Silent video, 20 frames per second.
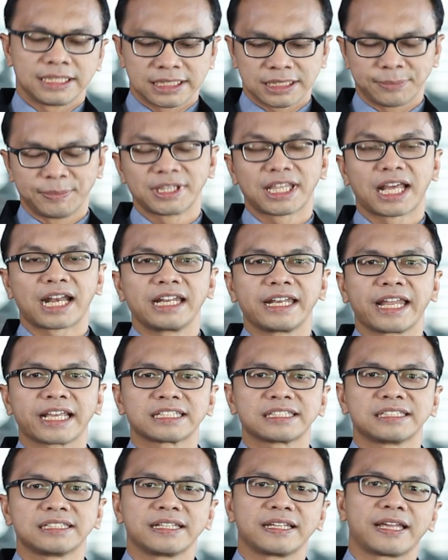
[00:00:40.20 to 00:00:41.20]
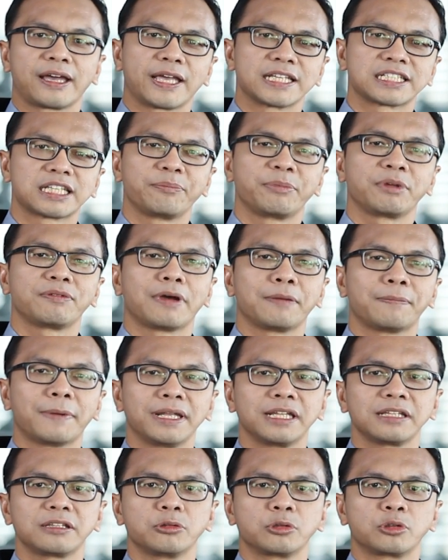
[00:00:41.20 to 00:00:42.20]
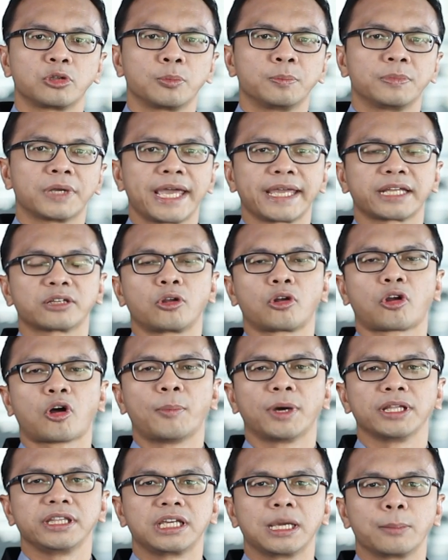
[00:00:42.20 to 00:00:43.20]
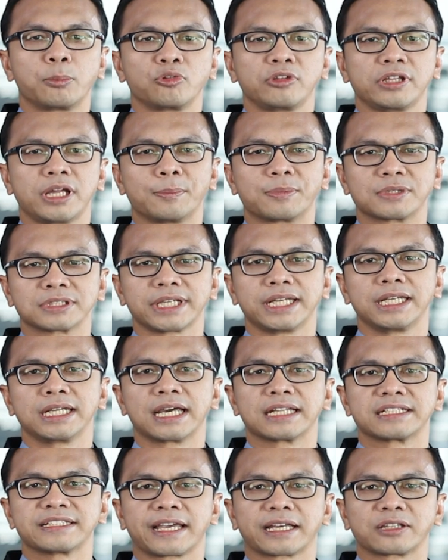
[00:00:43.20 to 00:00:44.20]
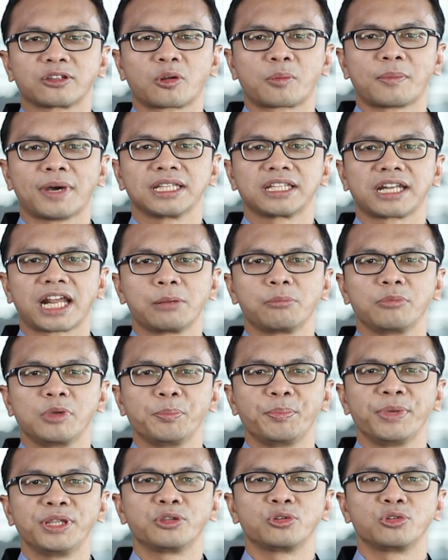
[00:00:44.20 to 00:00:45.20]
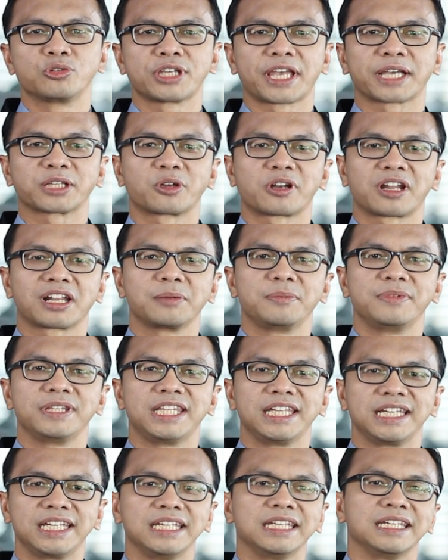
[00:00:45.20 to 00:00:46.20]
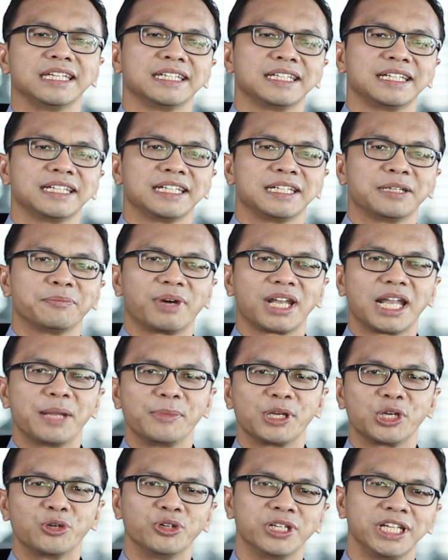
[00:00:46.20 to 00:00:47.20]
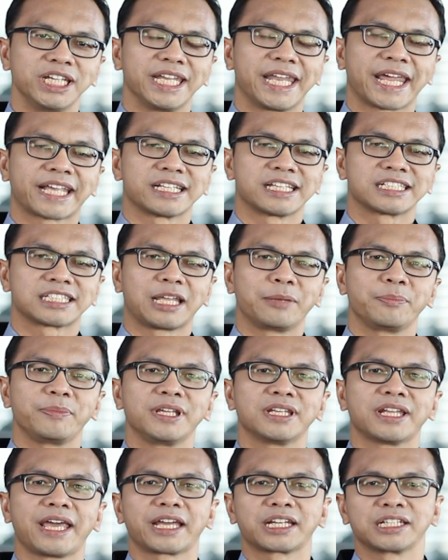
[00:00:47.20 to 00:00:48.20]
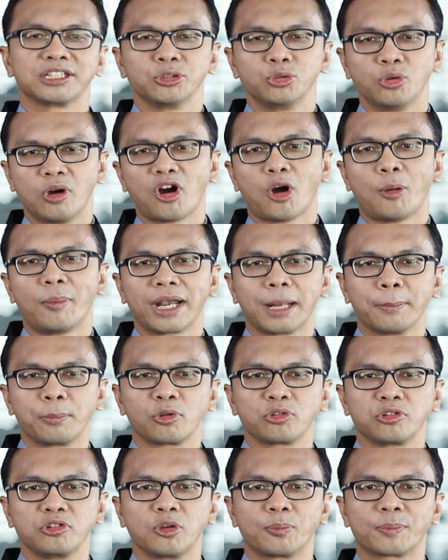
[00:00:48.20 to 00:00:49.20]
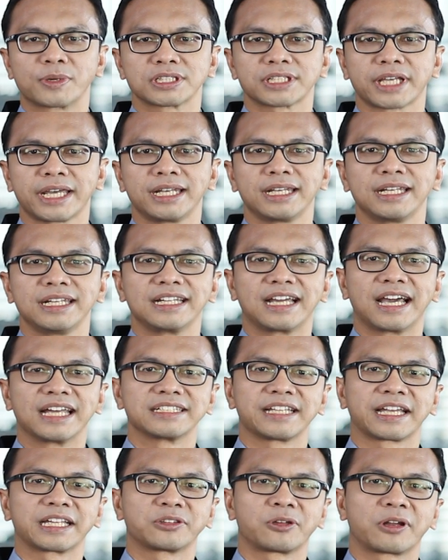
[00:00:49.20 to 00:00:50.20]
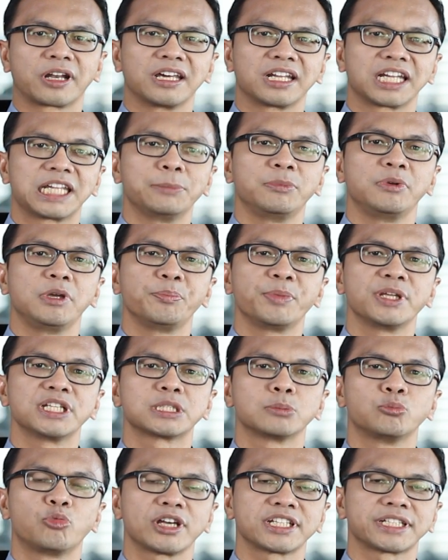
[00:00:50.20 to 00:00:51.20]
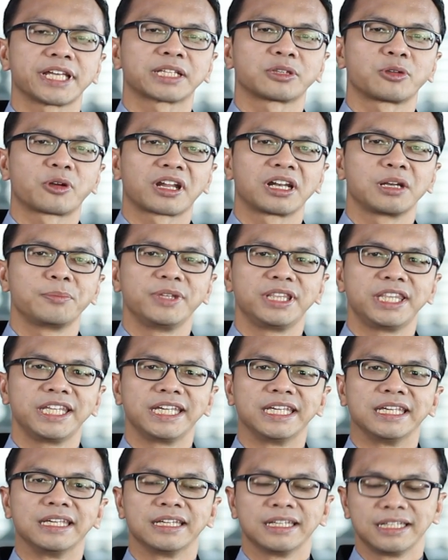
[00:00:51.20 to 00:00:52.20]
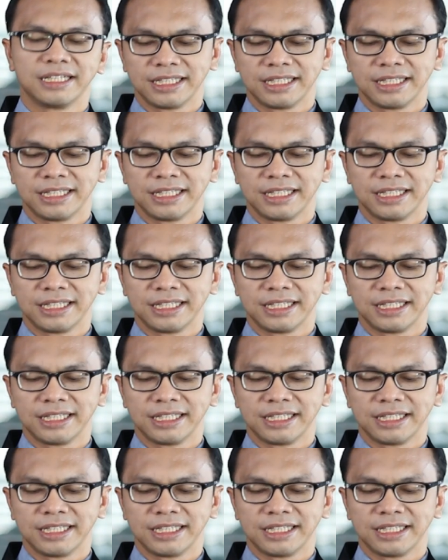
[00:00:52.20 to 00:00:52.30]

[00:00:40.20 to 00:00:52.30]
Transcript: Sementara indeks S&P 500 tutup naik 0,33 persen dengan sektor material memimpin tujuh sektor yang lebih tinggi. Pada minggu ini indeks S&P naik 2,67 persen dengan sektor energi memimpin semua sektor yang lebih tinggi.